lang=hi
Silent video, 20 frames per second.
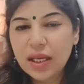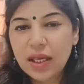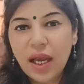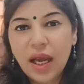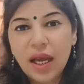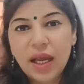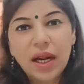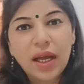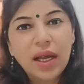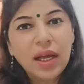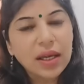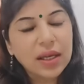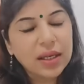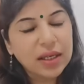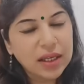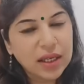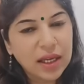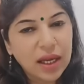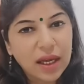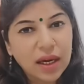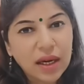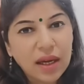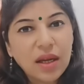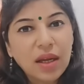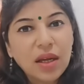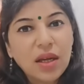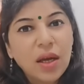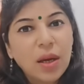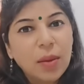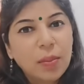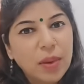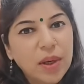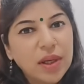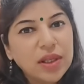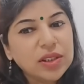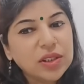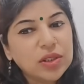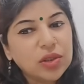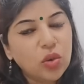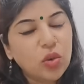11 11
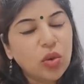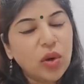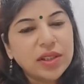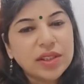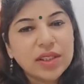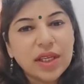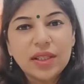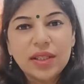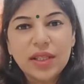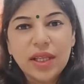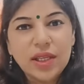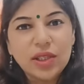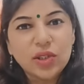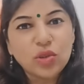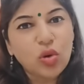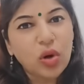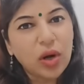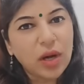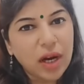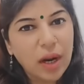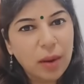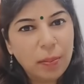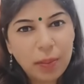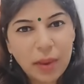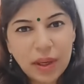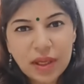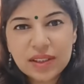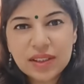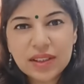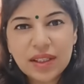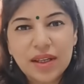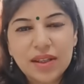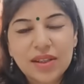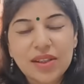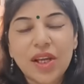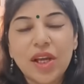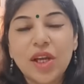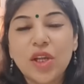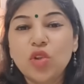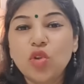प्लस 2023 को अगर आप प्लस
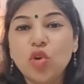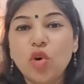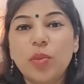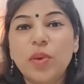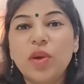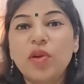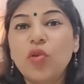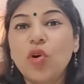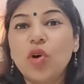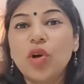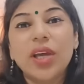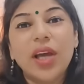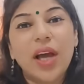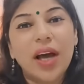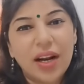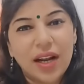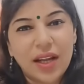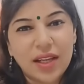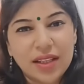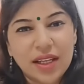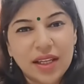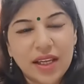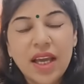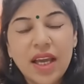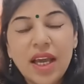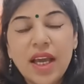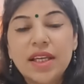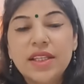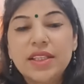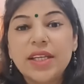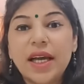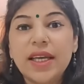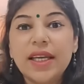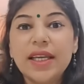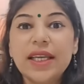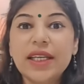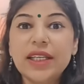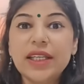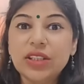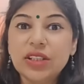करते हैं तो भी वो 11 आता है
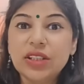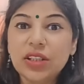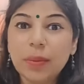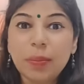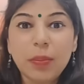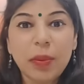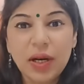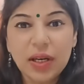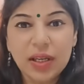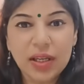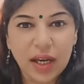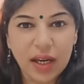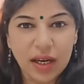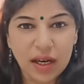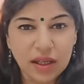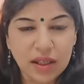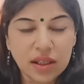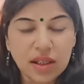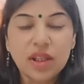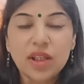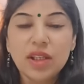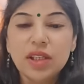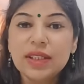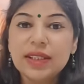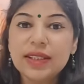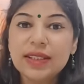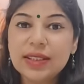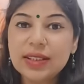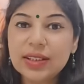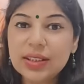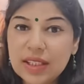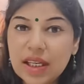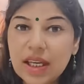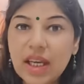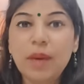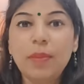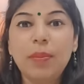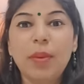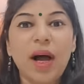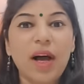यानी कि ट्रिपल 11
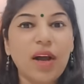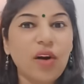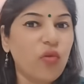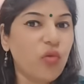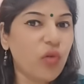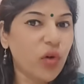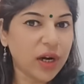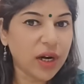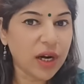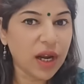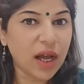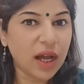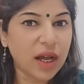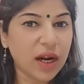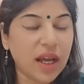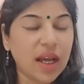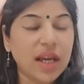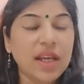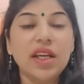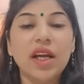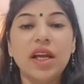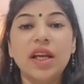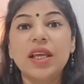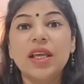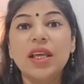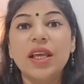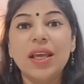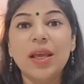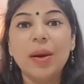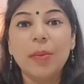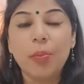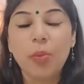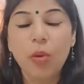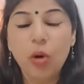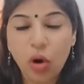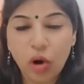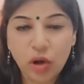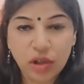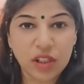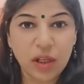छः बार वन आ रहा है यानी कि ये
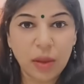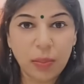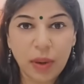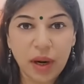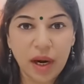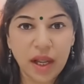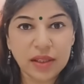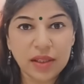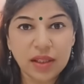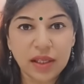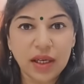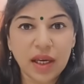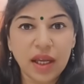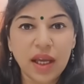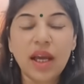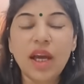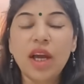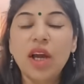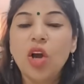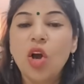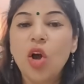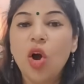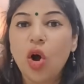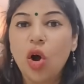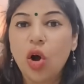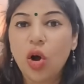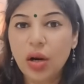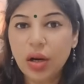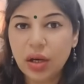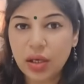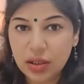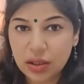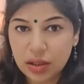बहुत ही बड़ा दिन है और